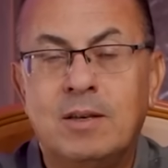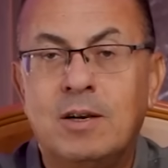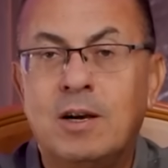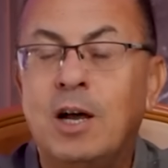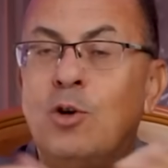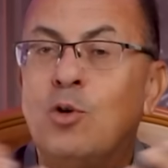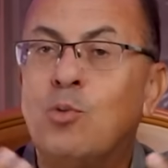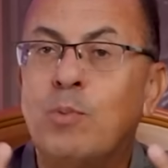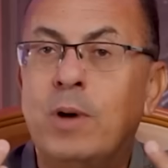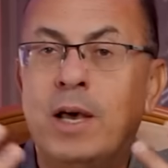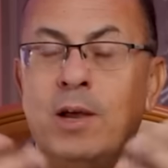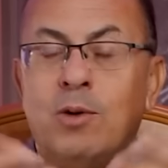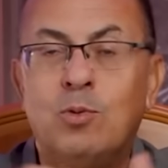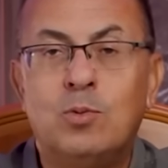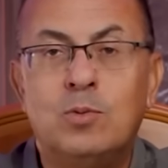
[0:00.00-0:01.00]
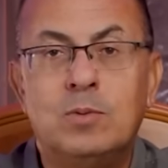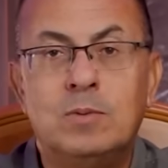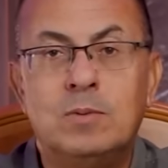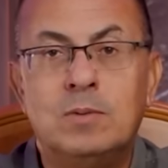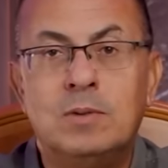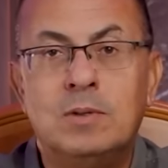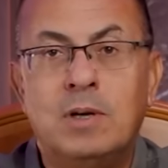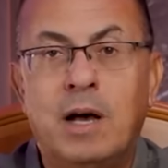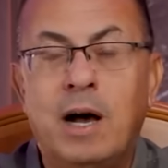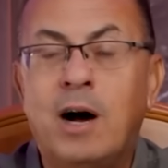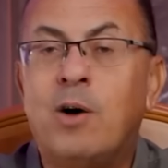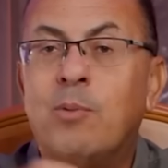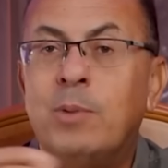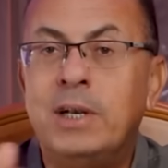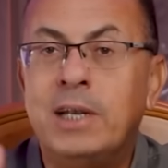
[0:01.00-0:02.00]
قال له ماله
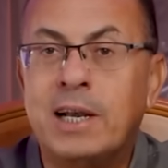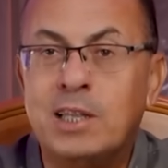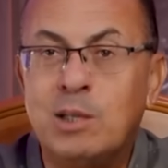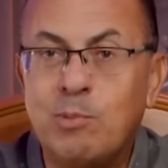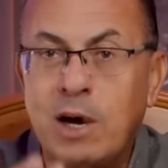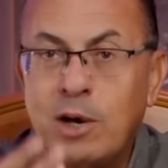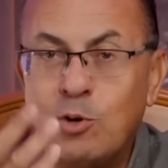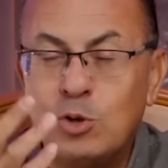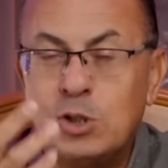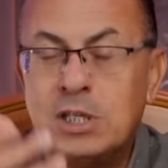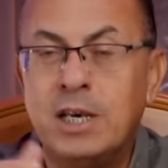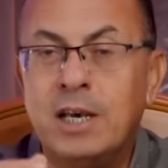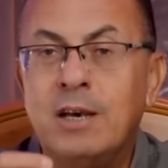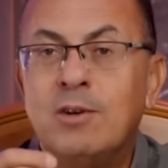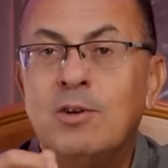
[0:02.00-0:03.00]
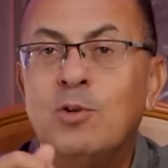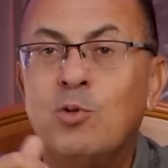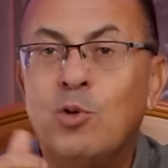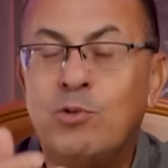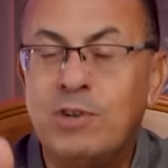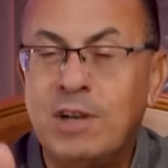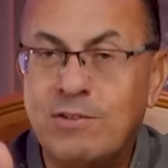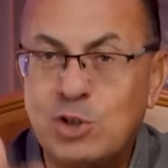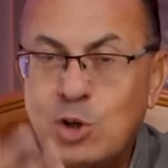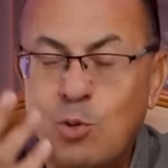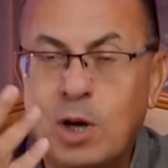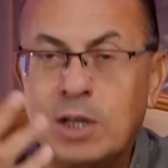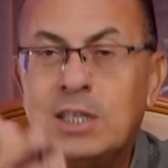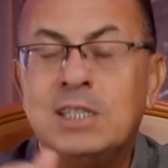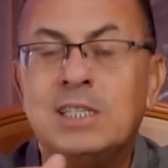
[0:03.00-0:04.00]
اهو منك تبقى جوزها وفي نفس
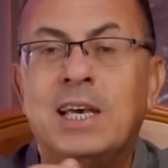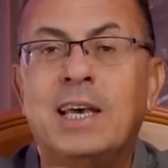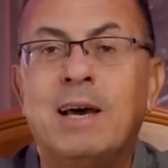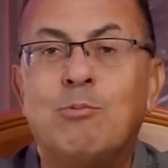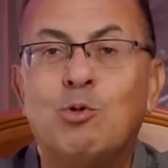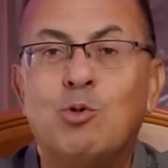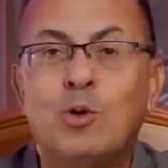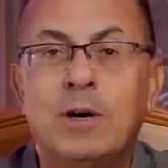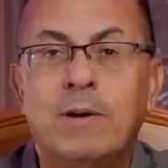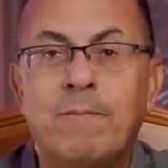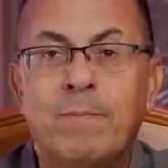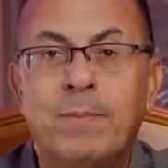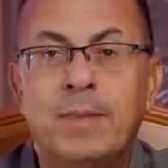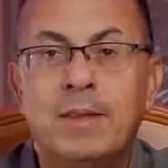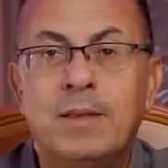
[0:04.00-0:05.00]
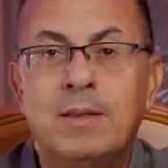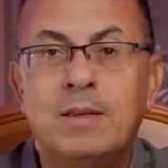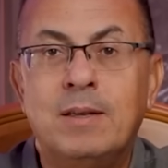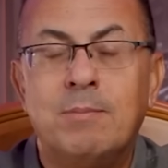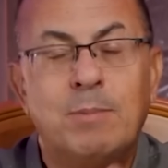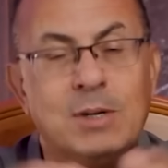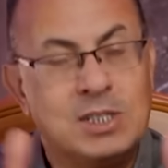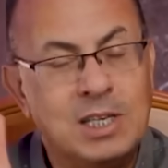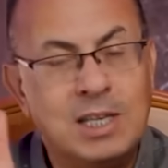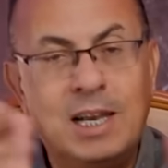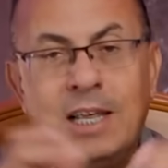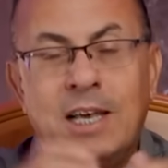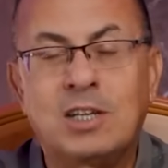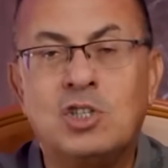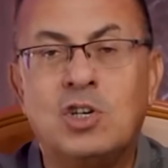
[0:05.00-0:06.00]
الوقت زي ابوها بس انا
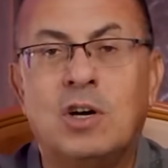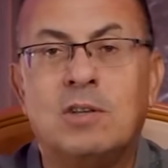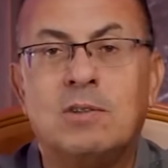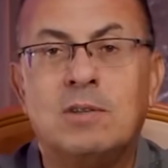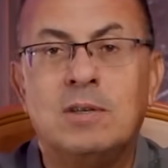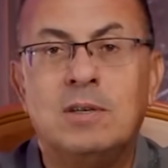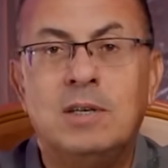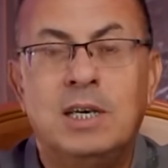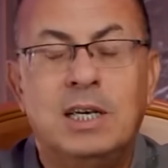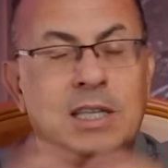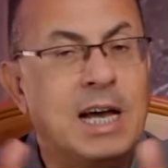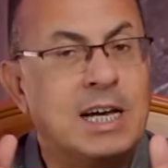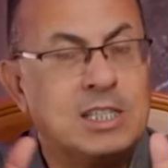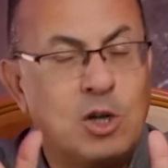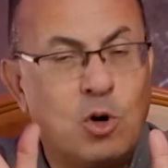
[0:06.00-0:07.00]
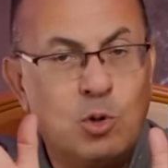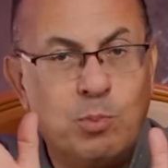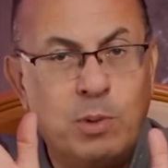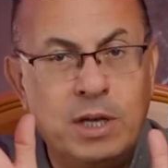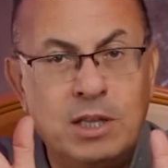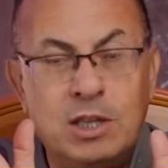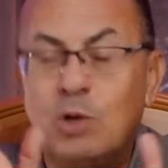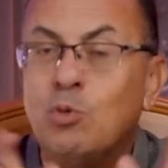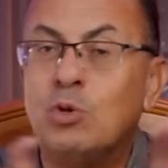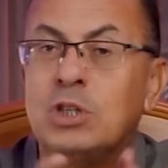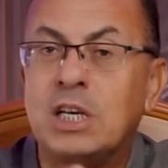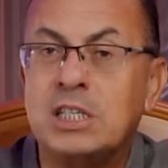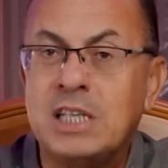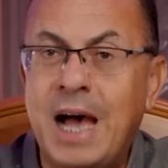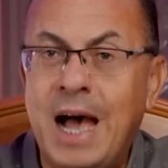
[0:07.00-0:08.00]
ليا شرط انت عايز تاخد بنتي
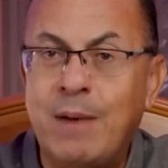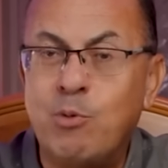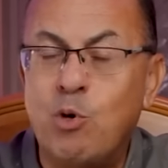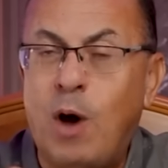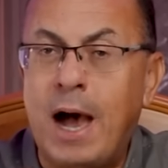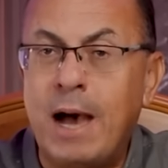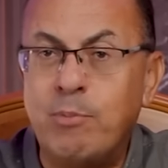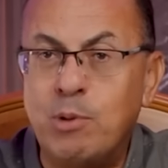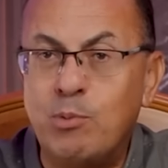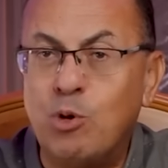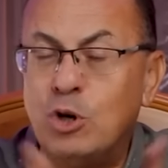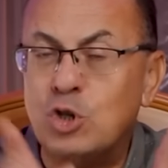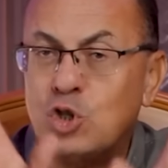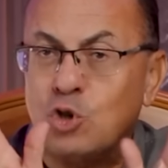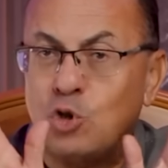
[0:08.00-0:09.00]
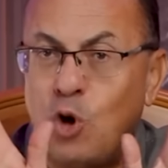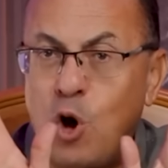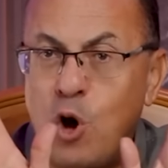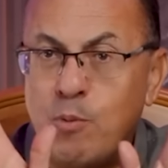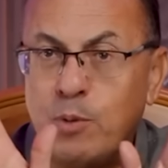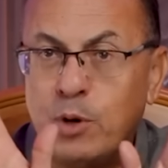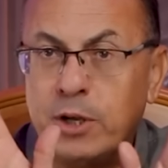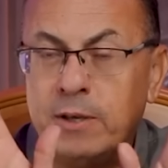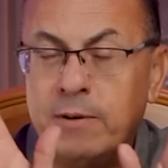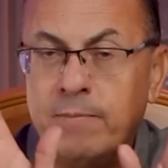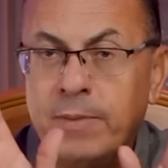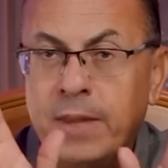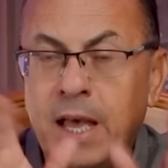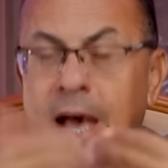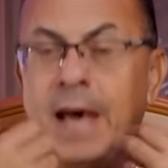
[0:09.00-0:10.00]
وانت صاحبي وحبيبي وعشره عمري
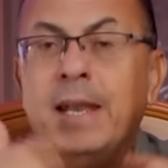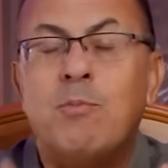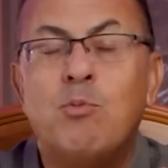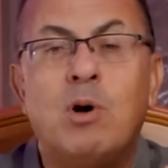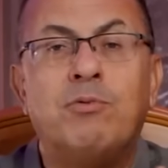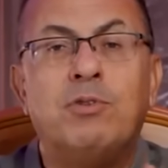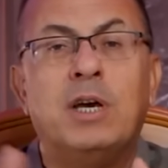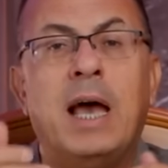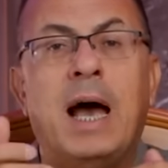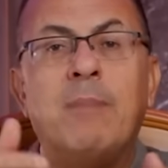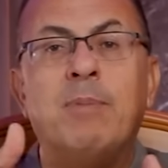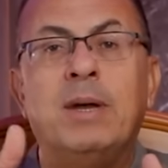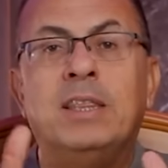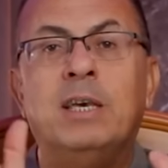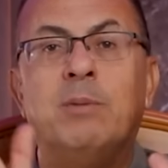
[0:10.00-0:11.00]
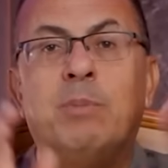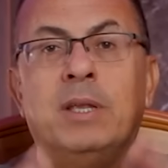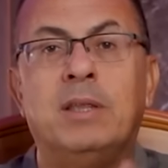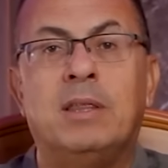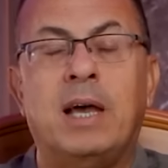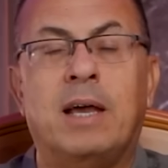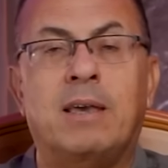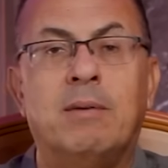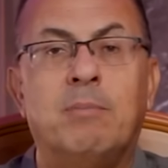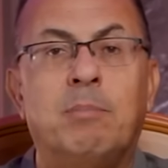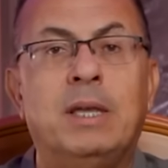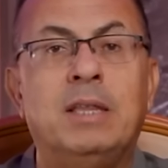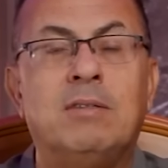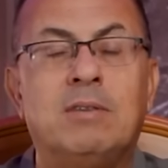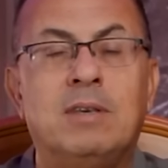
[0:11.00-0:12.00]
انا موافق يا عم اديك بنتك
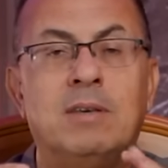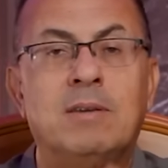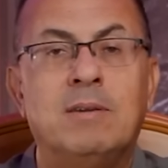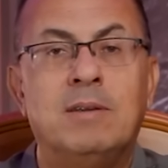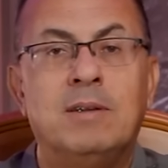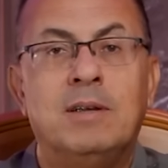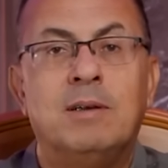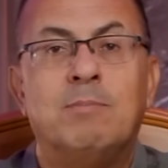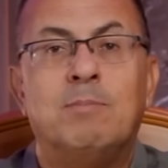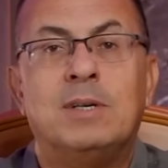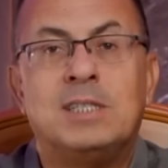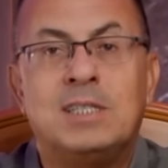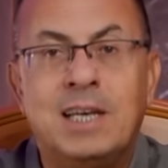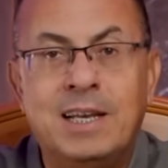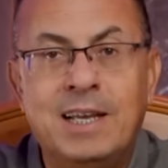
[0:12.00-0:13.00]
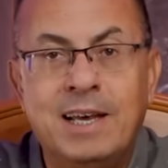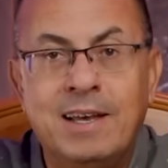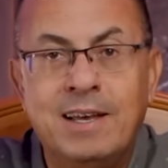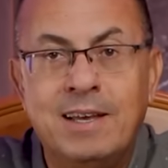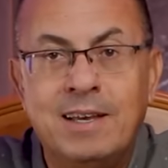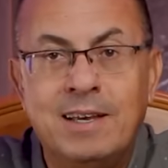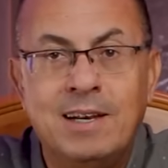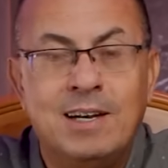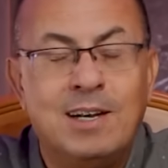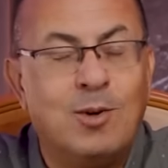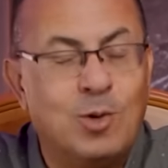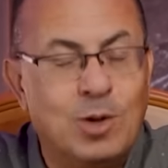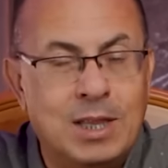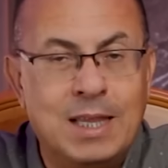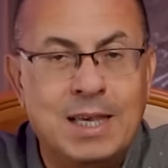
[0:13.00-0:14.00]
بنتي بس انا
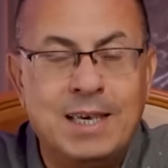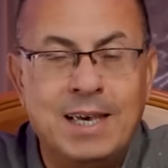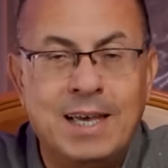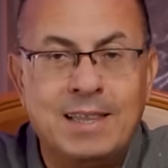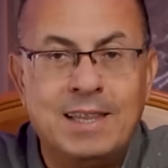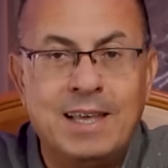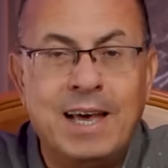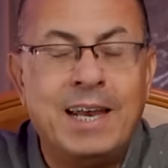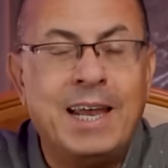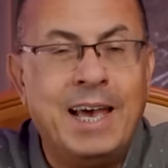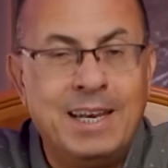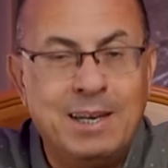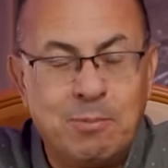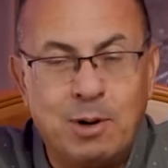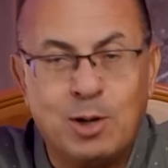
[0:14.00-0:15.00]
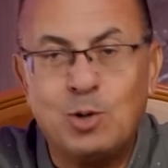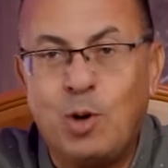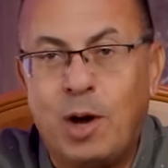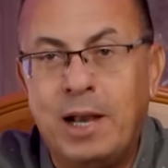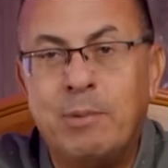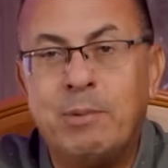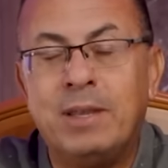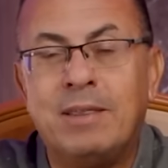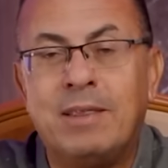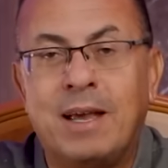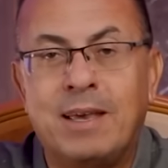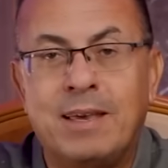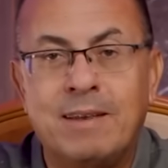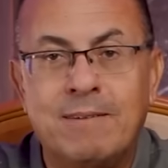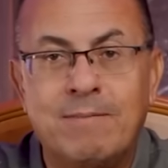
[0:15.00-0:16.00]
لو جيت لي الجد انا عيني برضه على
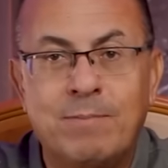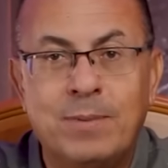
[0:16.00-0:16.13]
بنتك